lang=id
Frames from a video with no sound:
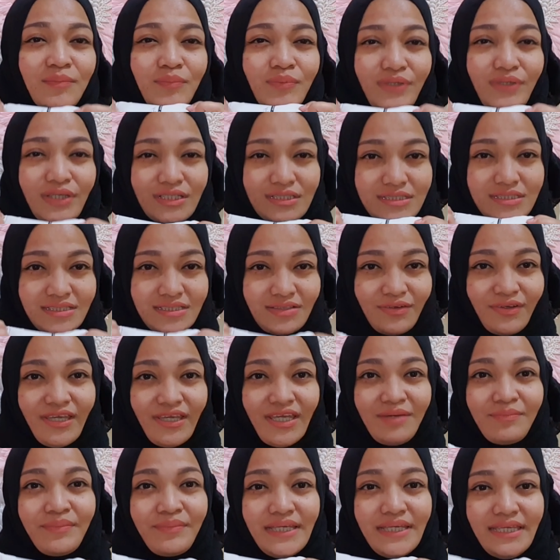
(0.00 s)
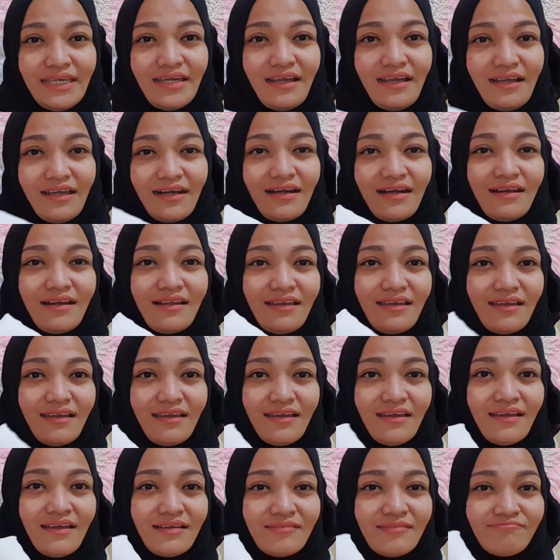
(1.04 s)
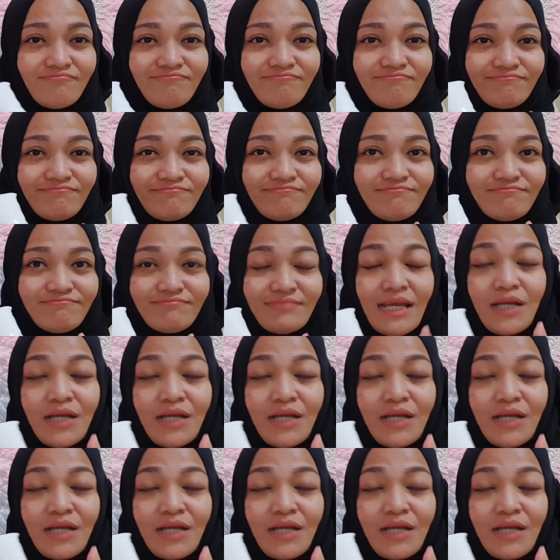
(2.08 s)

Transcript: punya stok yang banyak karena um,